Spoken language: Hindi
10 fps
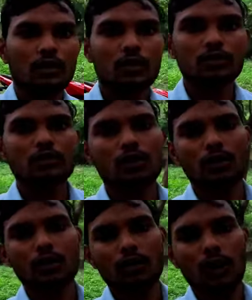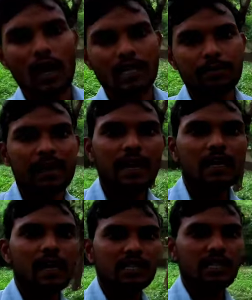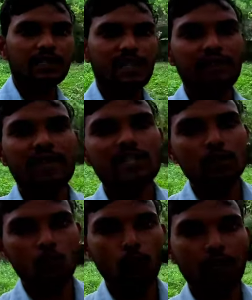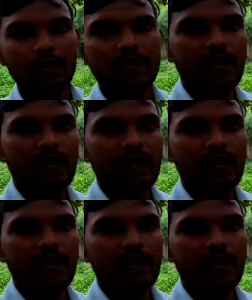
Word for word: दोस्तों आज मैं गया था एक्चुअली टी वी एस के शोरूम पर